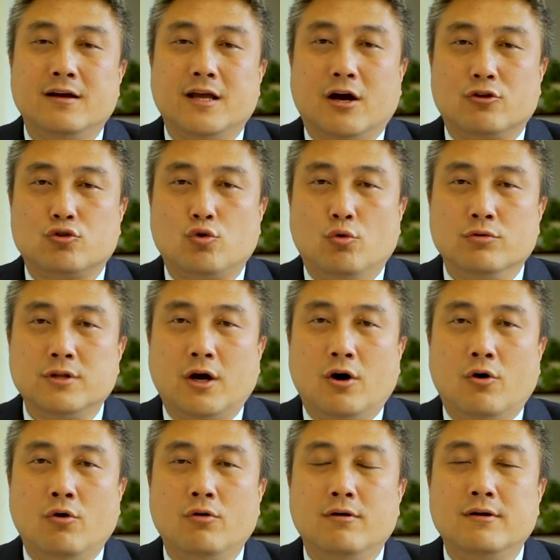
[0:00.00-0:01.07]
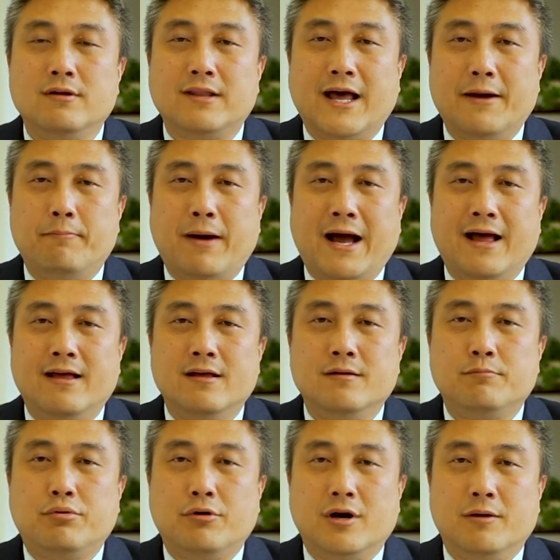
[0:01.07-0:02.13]
要从头来办
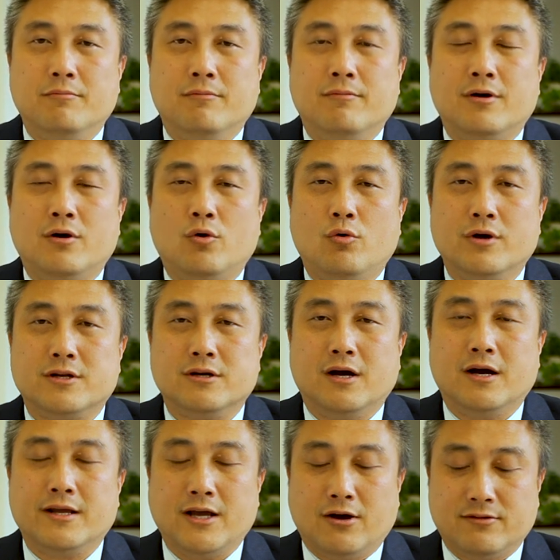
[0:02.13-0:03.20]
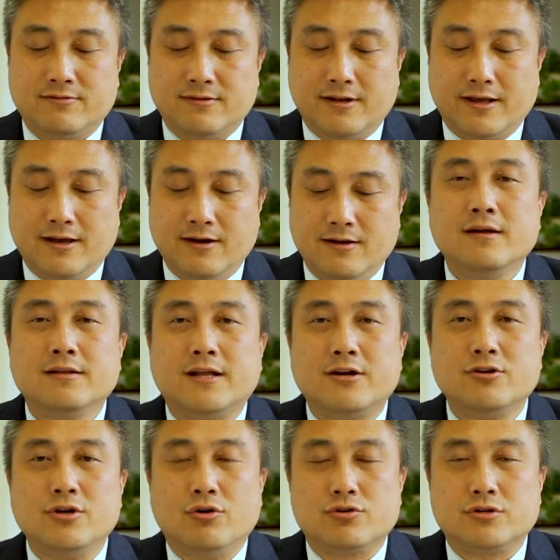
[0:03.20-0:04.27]
Perm 或者一四零。但
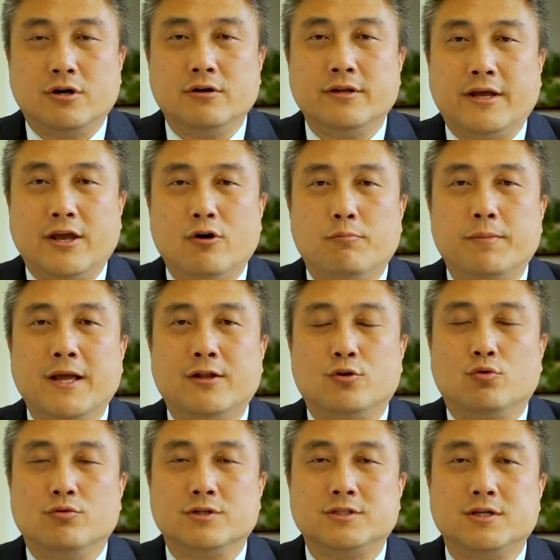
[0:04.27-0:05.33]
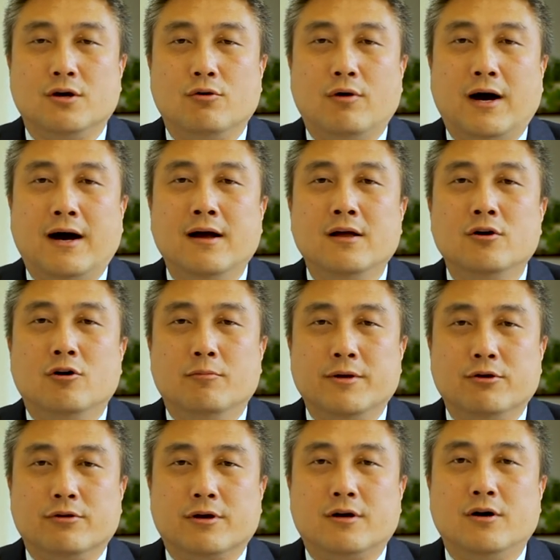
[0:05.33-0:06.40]
是有时候呢，也有变通情况，我们
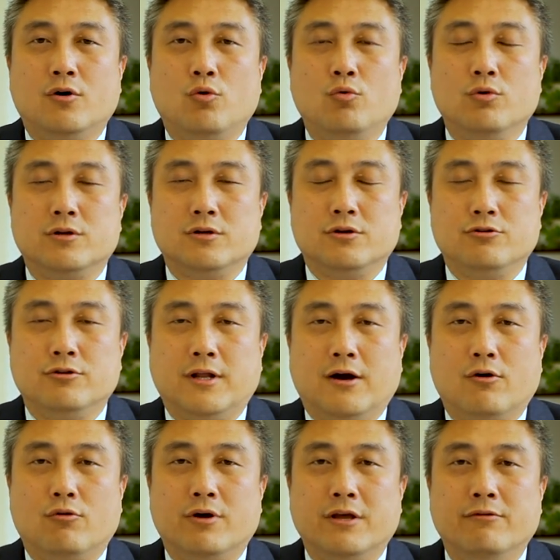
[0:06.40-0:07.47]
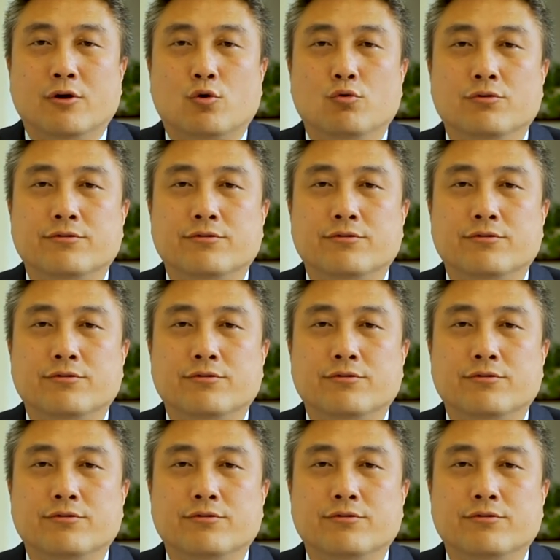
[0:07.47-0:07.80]
有的客户就遇到过，因为公